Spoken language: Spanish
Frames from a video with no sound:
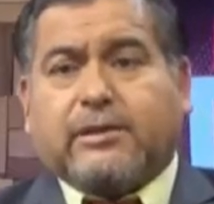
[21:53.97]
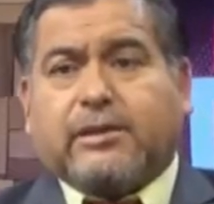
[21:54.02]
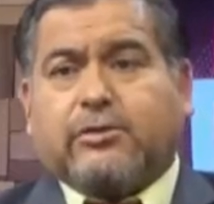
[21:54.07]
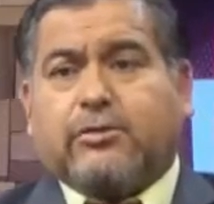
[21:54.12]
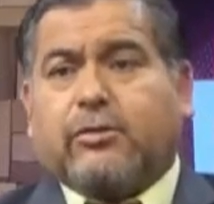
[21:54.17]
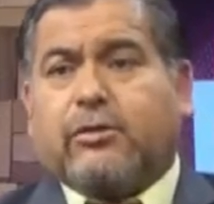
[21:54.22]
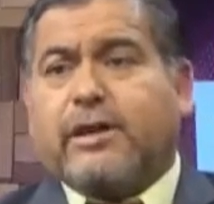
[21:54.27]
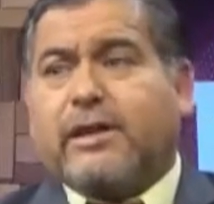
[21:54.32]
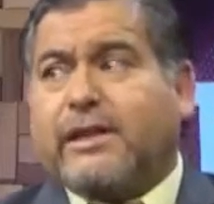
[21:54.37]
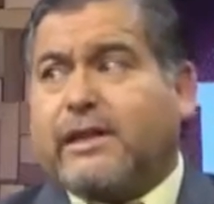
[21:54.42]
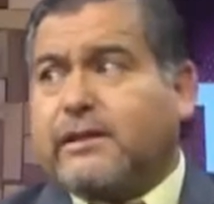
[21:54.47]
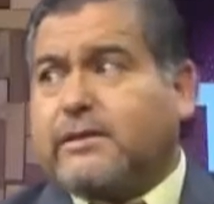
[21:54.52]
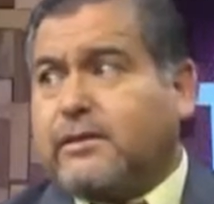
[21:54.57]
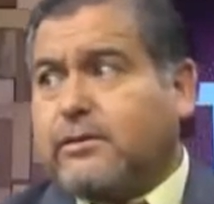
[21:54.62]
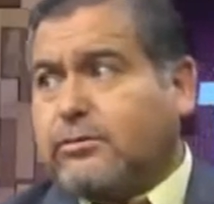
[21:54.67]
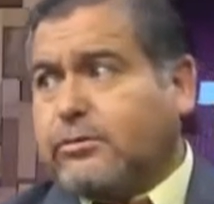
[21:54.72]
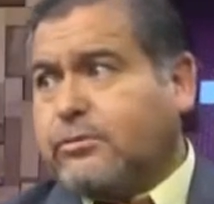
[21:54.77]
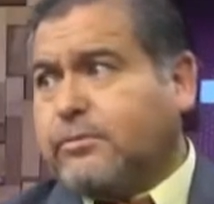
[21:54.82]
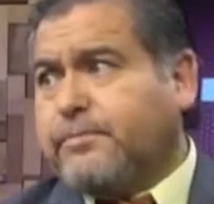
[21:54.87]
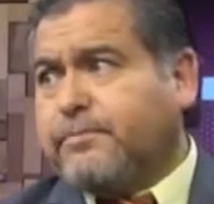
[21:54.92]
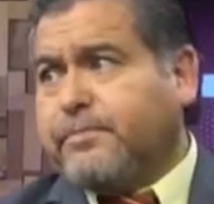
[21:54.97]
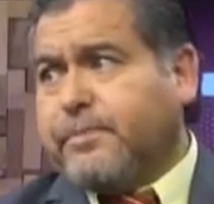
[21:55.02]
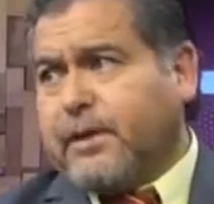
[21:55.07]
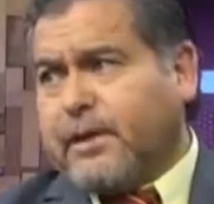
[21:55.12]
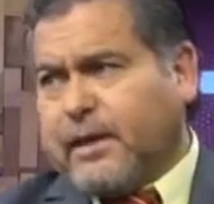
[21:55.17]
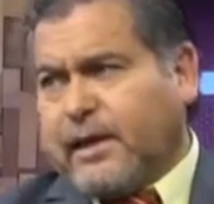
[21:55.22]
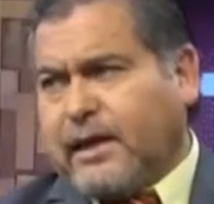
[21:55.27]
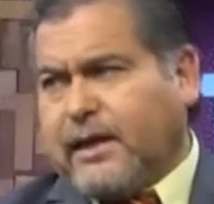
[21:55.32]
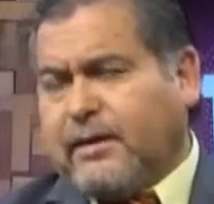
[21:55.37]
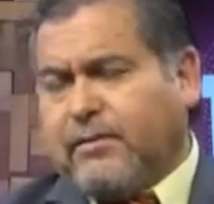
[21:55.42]
insisto con el datito,
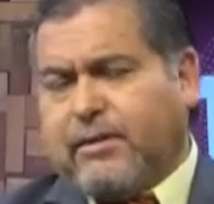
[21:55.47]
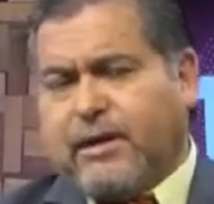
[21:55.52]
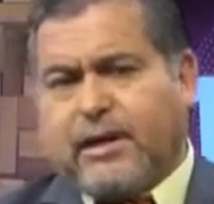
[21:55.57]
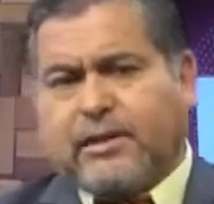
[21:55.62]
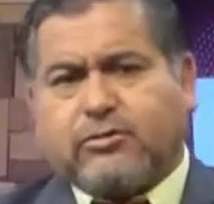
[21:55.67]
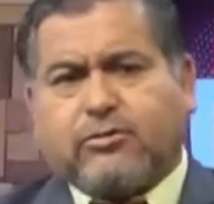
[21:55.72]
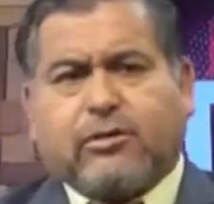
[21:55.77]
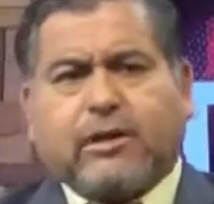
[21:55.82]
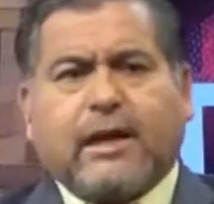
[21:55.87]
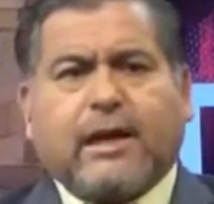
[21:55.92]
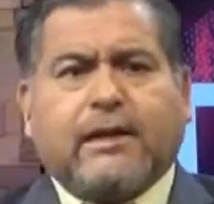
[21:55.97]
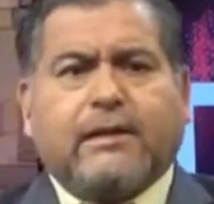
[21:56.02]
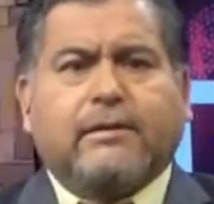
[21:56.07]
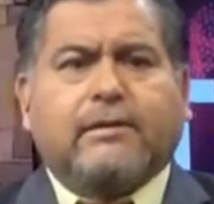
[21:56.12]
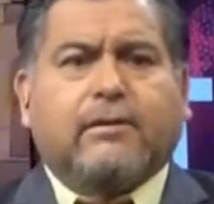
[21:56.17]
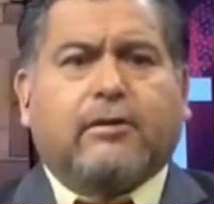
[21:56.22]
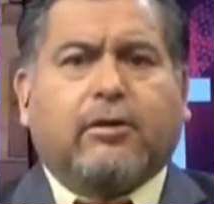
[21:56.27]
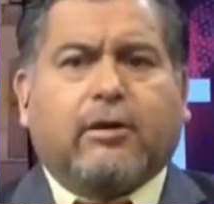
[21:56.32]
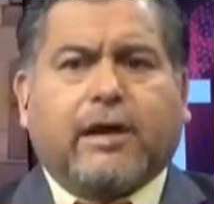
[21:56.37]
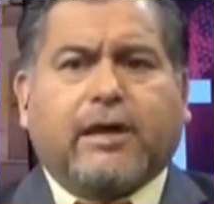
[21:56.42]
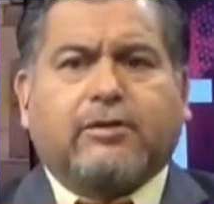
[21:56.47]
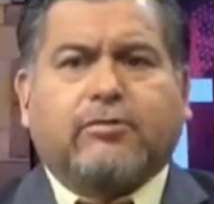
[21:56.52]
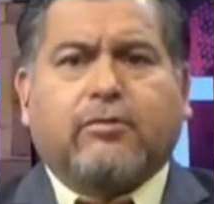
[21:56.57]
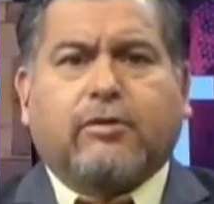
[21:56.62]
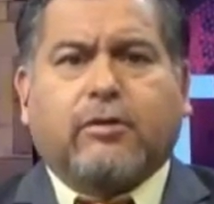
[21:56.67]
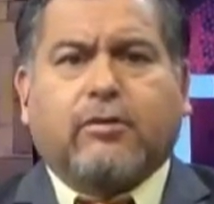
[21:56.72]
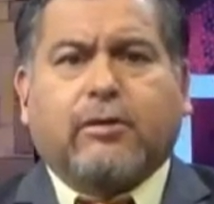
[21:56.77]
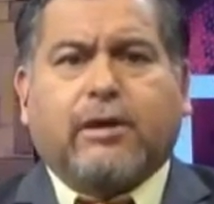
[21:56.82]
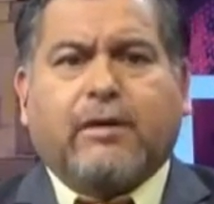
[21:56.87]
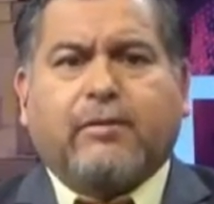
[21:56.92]
a nivel nacional los
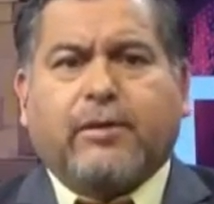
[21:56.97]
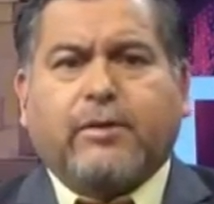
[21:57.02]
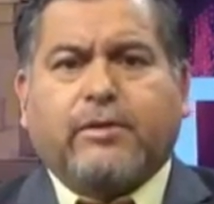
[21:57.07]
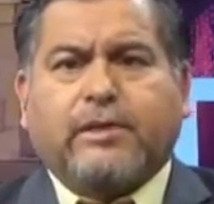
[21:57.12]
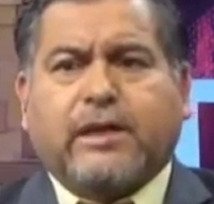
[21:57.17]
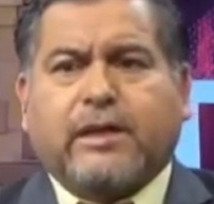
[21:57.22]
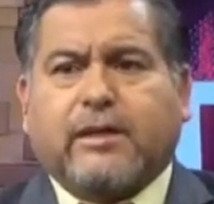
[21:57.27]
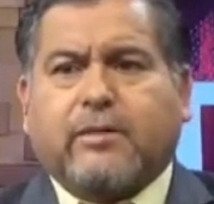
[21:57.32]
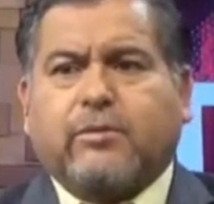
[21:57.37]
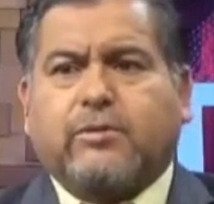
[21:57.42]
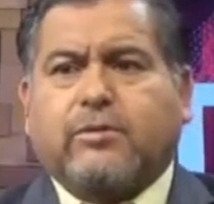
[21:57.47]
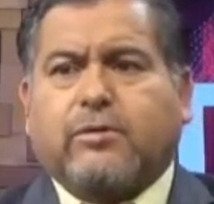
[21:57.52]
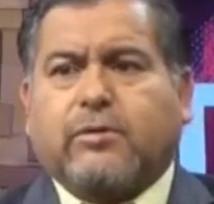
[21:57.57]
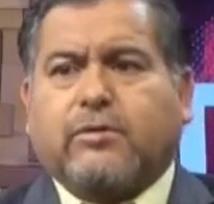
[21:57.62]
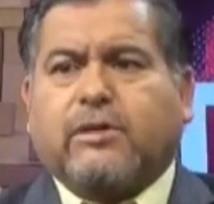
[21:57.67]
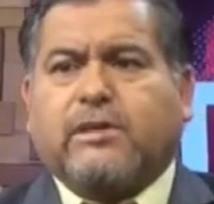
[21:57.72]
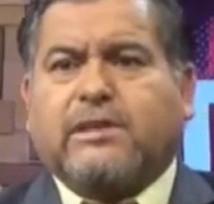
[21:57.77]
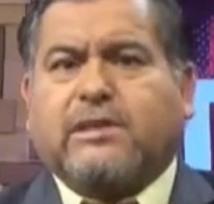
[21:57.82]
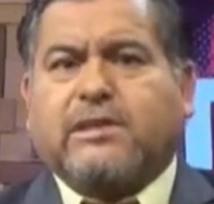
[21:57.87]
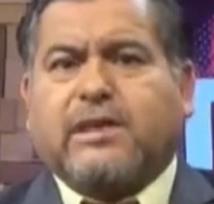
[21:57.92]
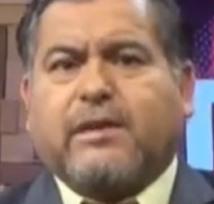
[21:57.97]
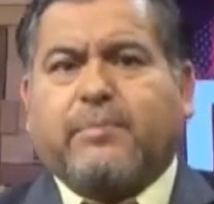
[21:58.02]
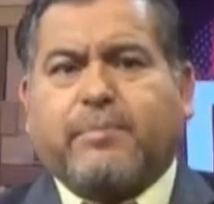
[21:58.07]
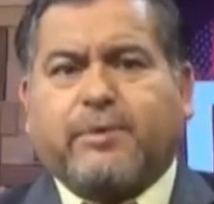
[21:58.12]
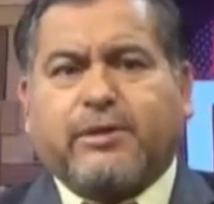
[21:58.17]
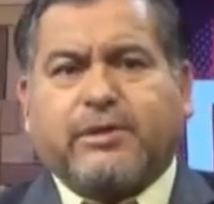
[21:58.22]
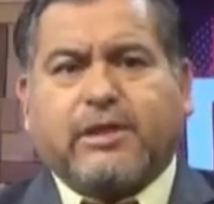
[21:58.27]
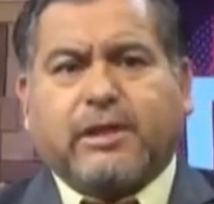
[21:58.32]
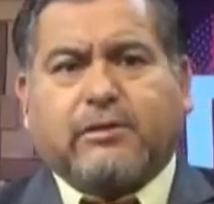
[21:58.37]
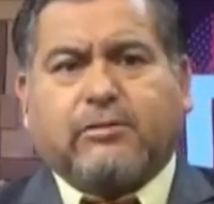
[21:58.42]
casos de coronavirus han reducido un
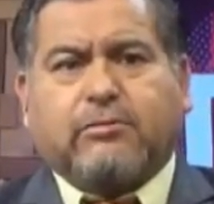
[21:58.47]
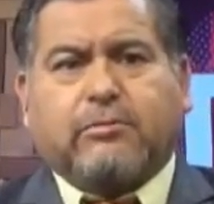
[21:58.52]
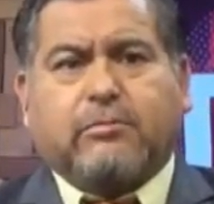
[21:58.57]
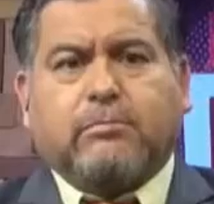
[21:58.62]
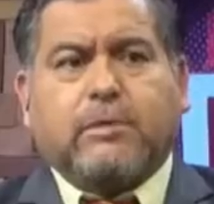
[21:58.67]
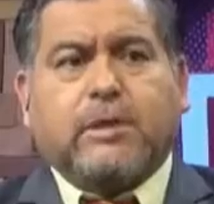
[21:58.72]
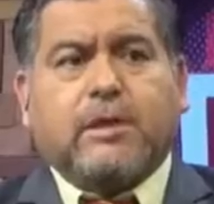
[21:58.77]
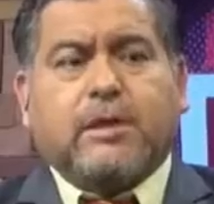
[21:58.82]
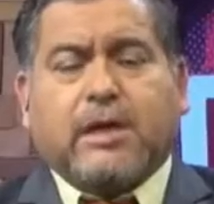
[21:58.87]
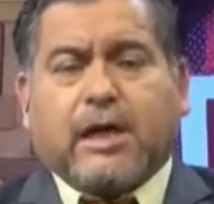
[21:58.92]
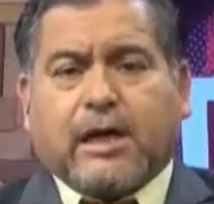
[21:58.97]
16%.